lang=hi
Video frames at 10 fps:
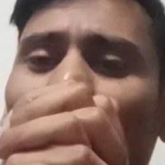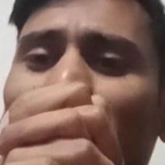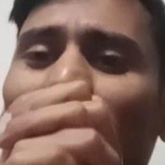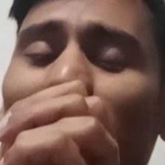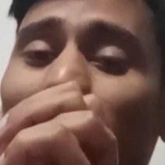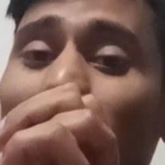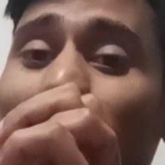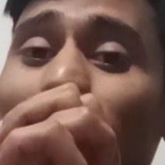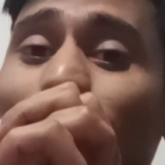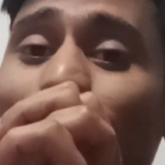करना चाहते हैं
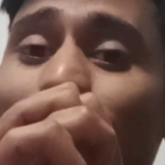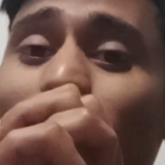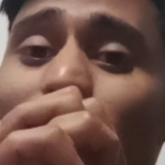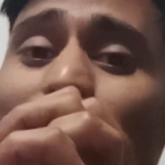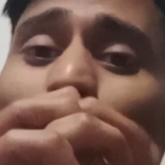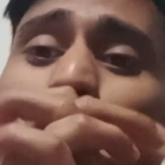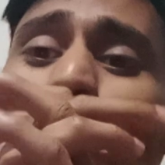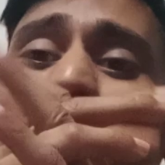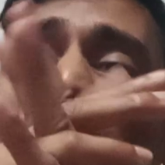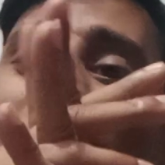
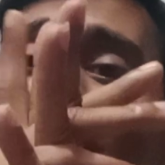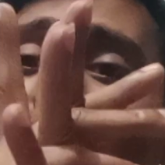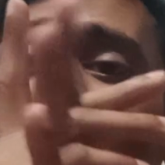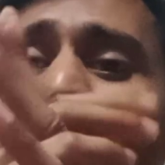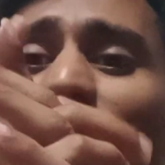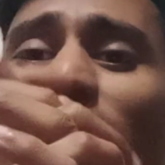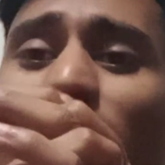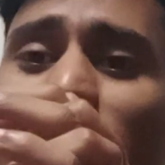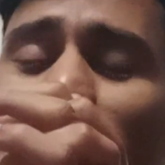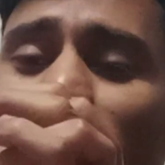उस एरिया को आप
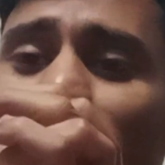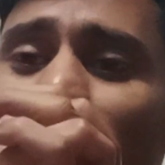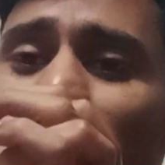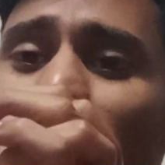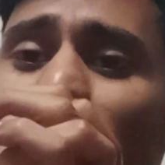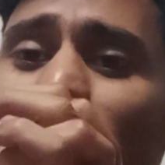सेलेक्ट कर सकते हैं